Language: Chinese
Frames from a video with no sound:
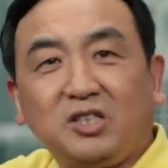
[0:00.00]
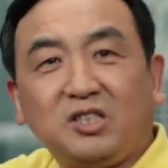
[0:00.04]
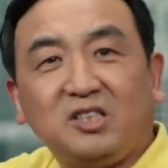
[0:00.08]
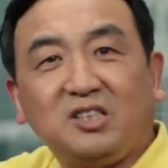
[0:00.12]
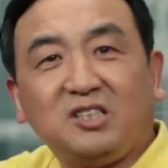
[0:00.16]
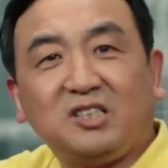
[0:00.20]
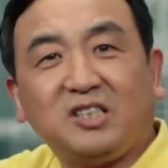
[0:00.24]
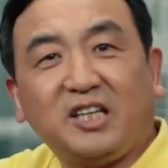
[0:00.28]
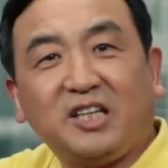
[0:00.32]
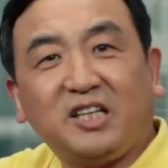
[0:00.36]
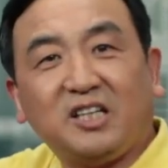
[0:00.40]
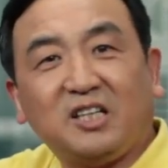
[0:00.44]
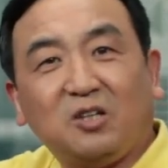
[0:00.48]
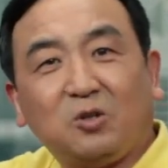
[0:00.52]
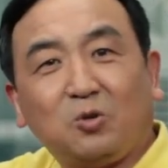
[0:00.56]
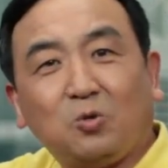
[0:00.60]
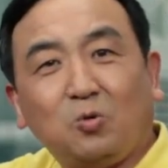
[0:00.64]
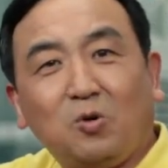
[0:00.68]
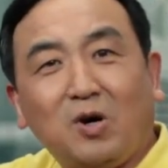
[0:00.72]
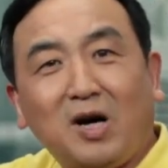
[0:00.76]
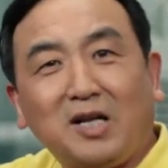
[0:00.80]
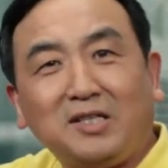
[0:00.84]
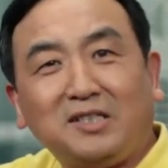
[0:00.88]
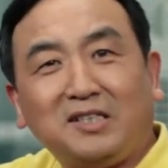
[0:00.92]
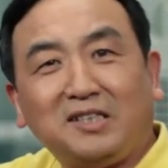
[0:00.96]
是这个
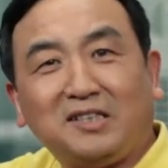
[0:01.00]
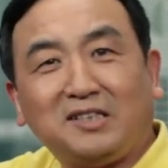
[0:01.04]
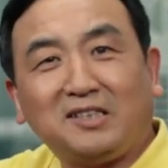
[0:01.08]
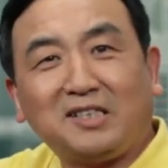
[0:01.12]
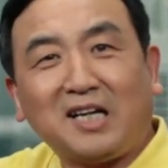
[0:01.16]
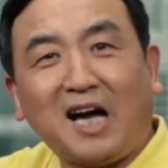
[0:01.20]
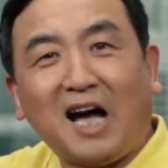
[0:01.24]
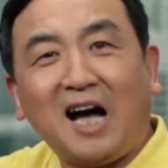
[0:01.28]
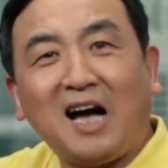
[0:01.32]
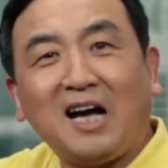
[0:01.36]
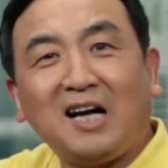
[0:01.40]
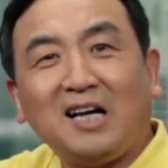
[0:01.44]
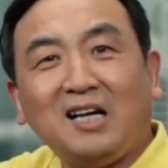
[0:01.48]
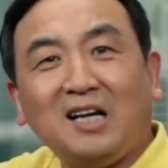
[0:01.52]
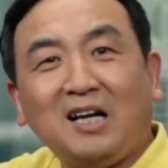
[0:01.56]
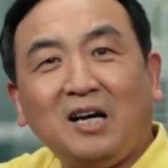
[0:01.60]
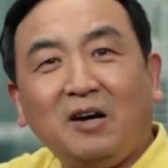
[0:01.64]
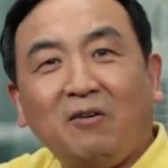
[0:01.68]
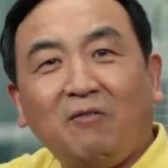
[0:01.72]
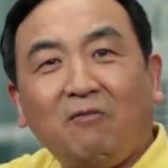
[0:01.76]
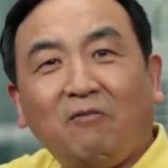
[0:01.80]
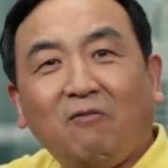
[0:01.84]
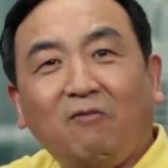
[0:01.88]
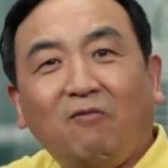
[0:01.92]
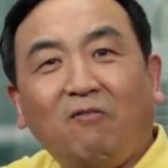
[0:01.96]
国安警察
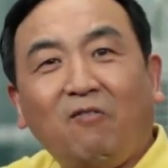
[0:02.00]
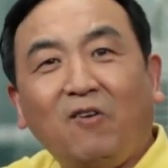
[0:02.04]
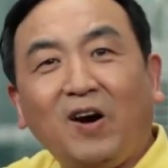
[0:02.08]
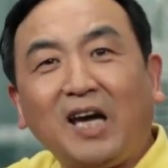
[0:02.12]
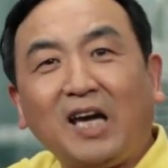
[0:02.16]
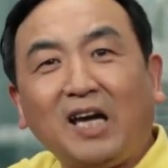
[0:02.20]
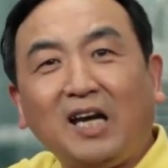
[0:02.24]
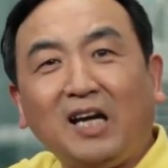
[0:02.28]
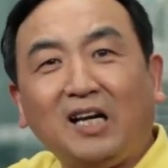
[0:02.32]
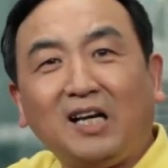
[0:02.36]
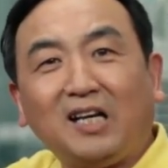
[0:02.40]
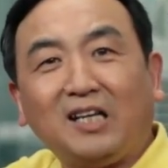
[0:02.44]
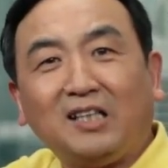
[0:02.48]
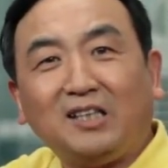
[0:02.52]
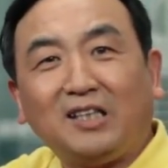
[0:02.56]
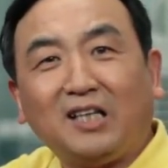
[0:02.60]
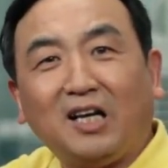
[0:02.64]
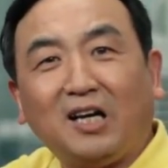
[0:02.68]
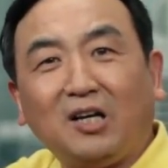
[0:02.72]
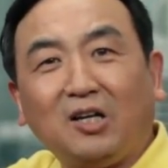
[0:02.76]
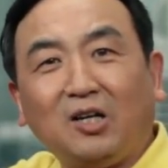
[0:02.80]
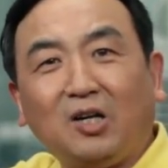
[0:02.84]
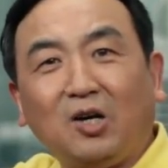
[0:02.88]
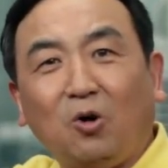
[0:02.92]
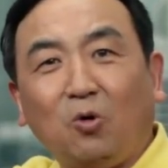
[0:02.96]
为了
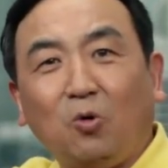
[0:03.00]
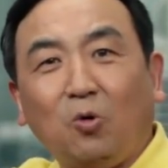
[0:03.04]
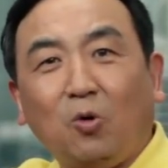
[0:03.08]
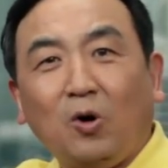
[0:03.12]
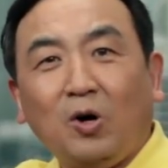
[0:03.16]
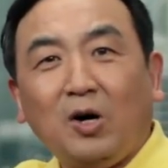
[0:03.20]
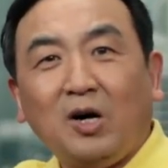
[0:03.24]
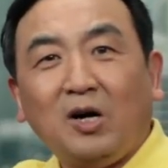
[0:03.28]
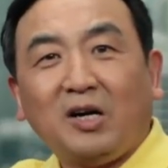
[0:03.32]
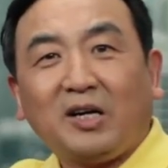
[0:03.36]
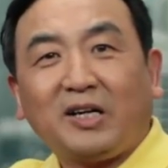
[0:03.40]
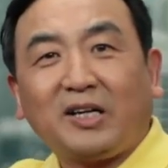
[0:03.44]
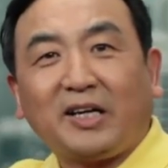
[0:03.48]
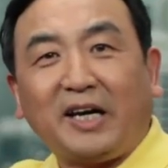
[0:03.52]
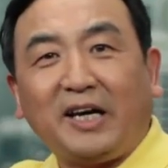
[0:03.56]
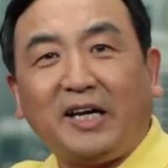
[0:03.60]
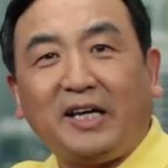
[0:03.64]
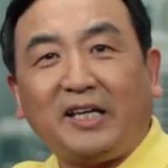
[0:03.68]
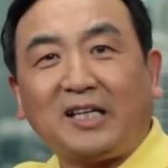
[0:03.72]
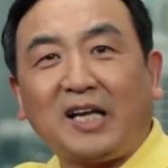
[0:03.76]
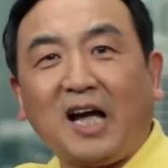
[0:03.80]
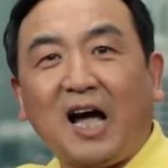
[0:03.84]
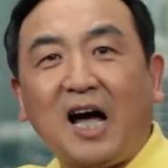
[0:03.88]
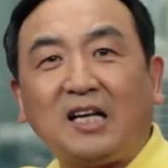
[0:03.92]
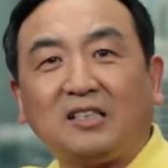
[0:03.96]
能够
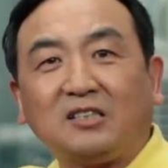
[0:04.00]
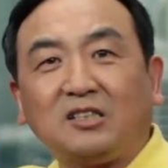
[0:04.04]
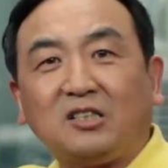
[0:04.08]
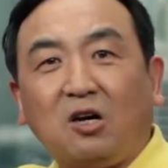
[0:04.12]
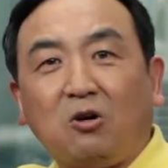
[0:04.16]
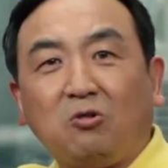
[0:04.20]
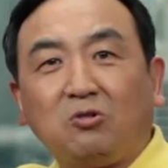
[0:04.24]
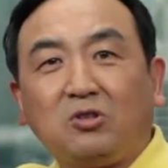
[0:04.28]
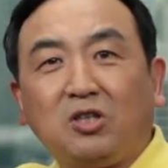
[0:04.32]
给他造